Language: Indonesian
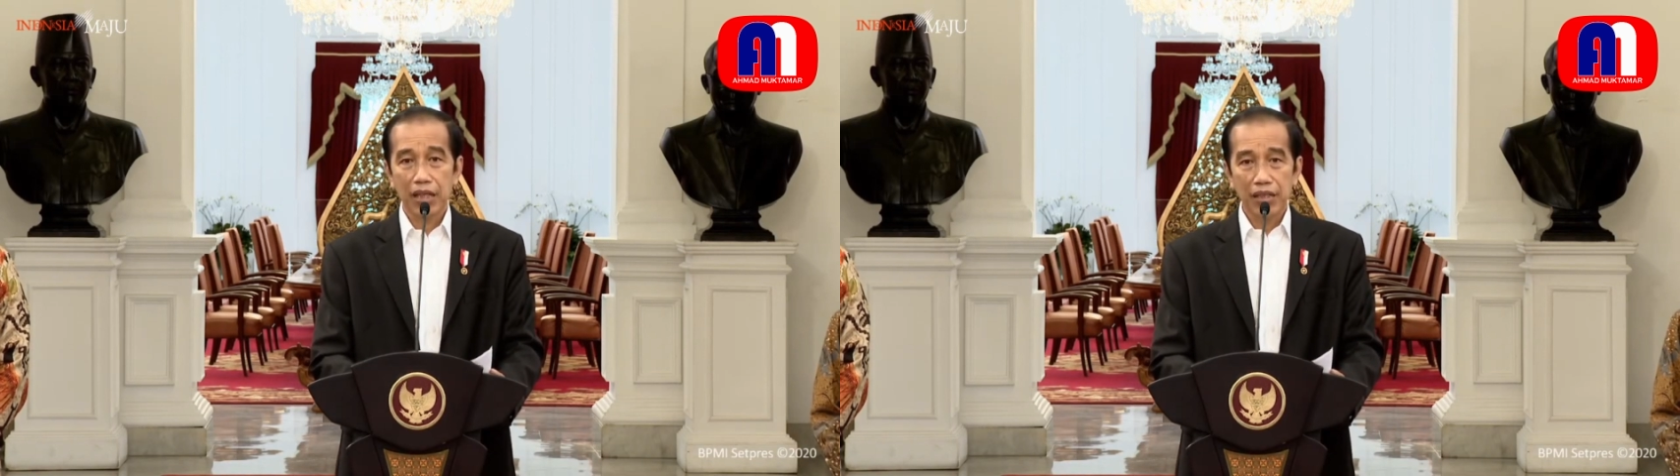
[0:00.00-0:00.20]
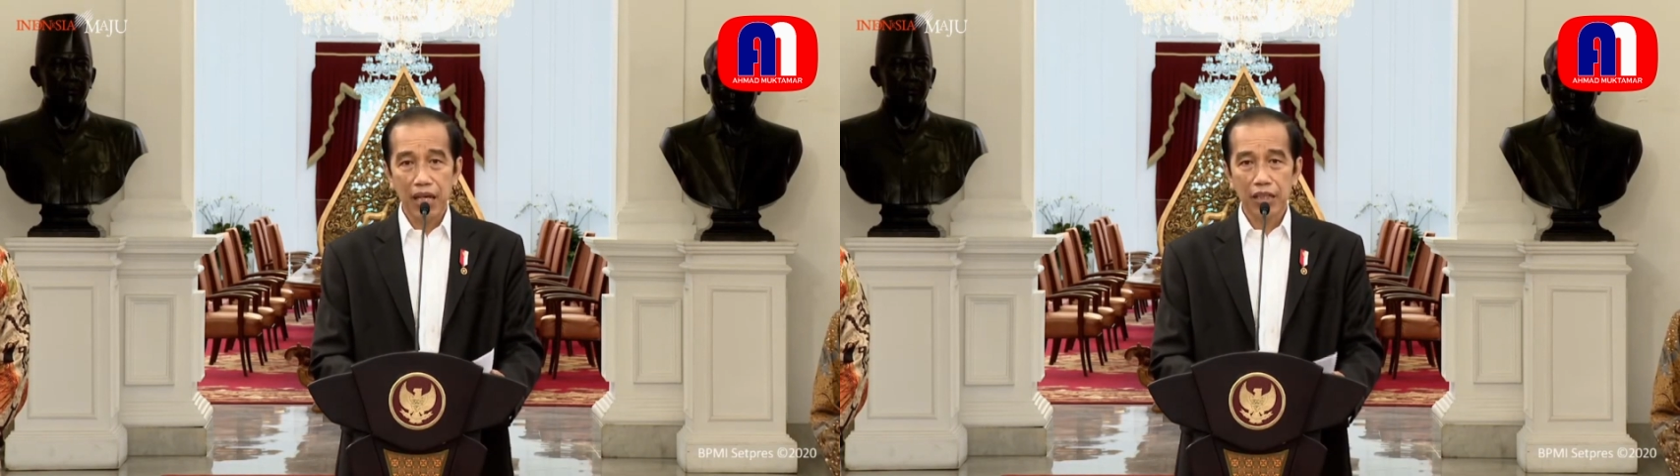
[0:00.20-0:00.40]

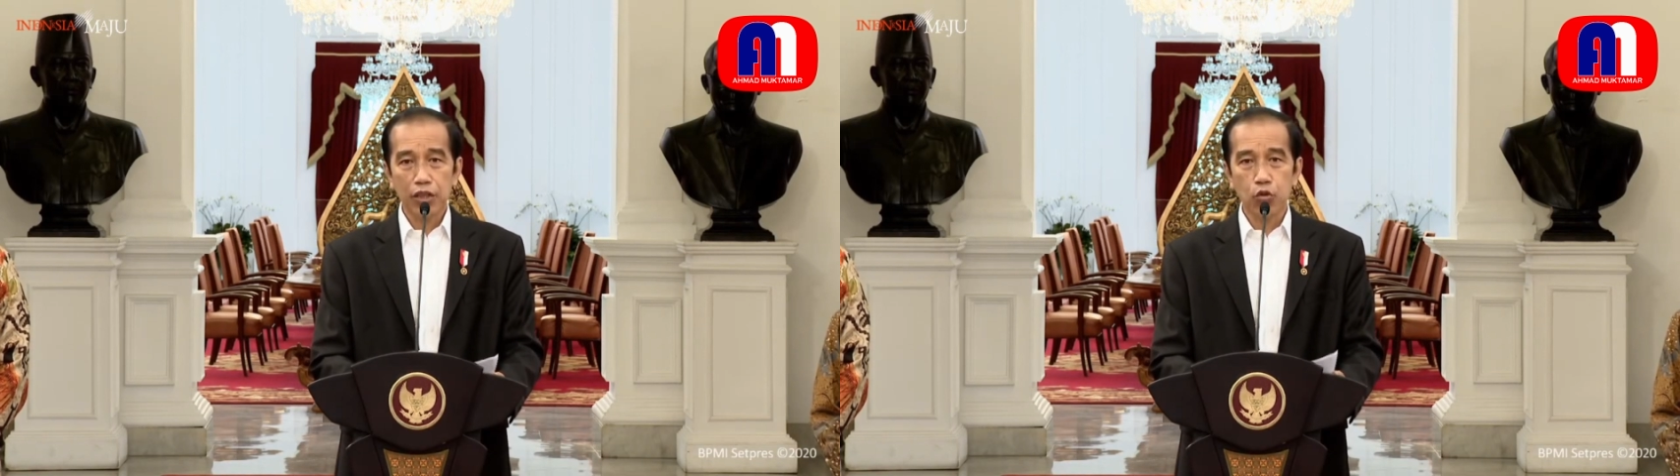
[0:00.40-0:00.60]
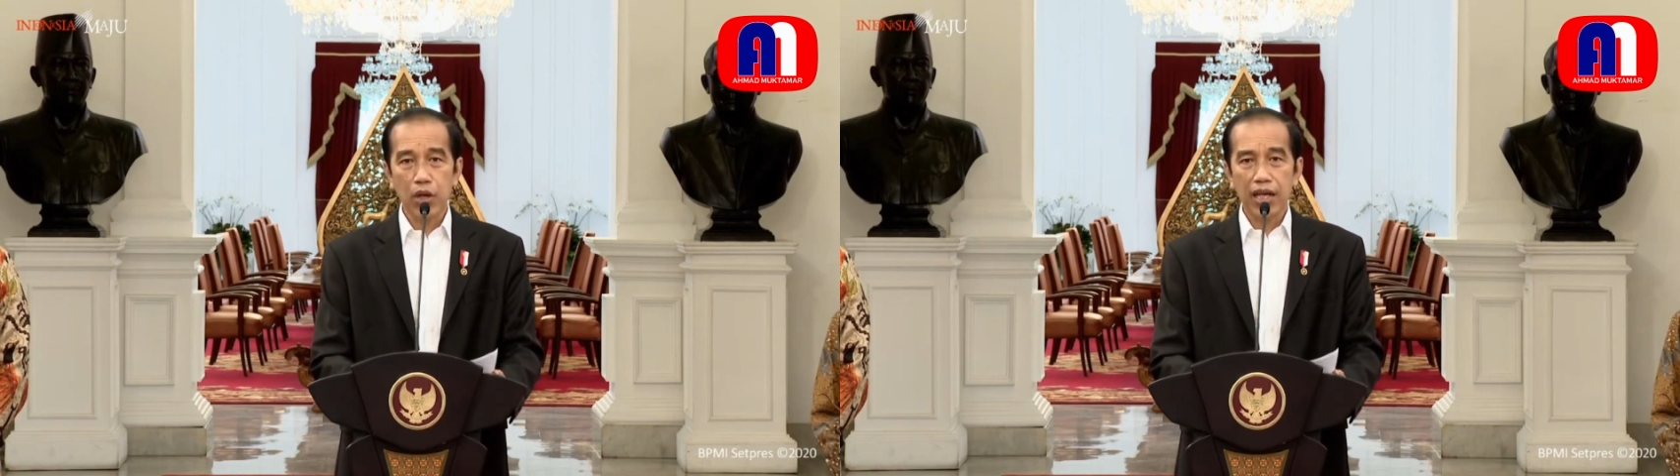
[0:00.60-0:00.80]
Yang
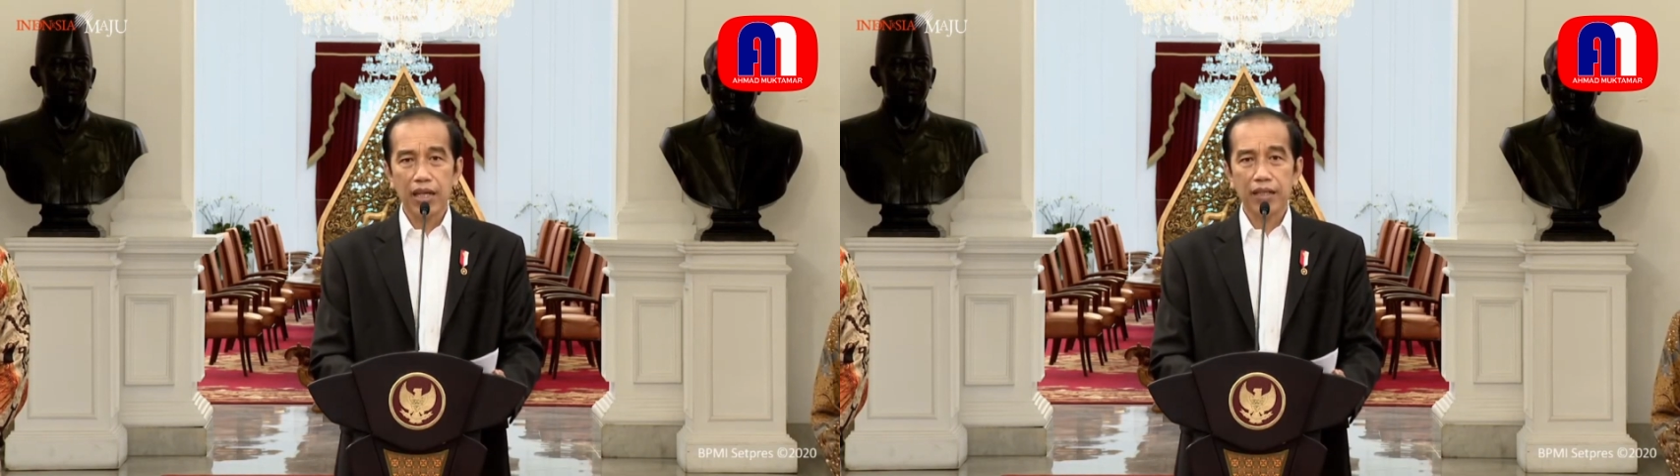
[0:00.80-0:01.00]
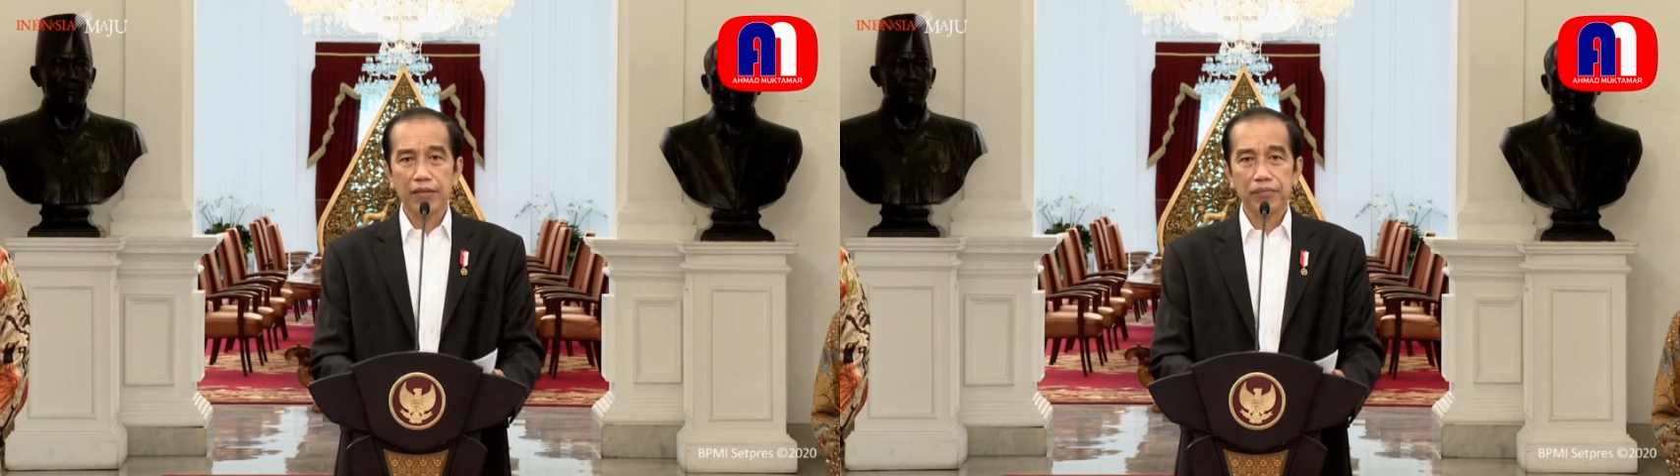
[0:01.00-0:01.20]
kedua,